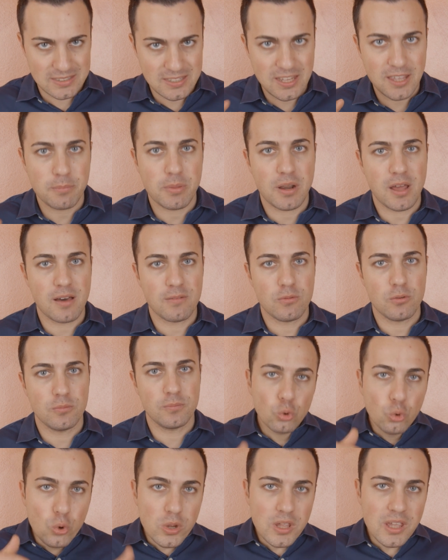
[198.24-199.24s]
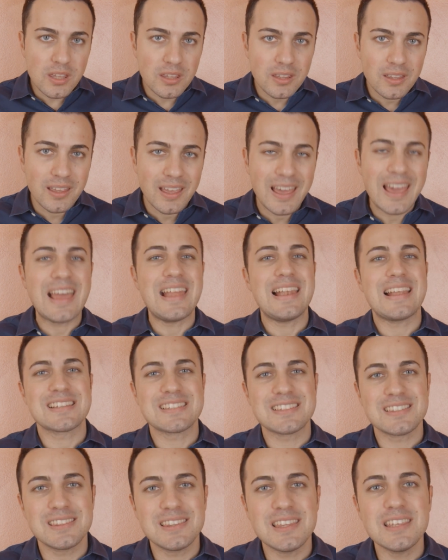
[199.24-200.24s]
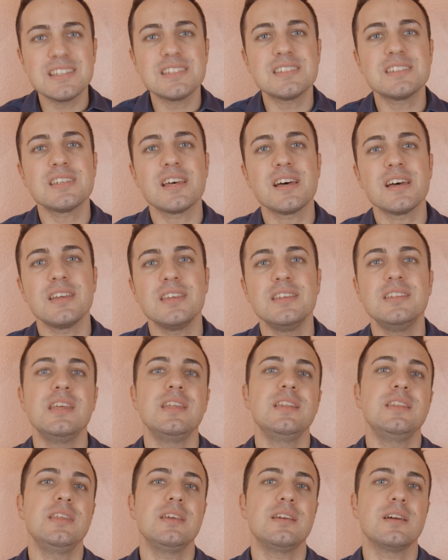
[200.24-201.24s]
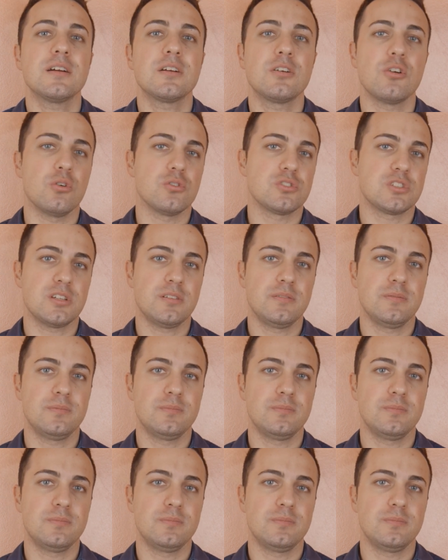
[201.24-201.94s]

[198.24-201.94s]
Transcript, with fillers: sei bravo. Qui è la stessa identica cosa.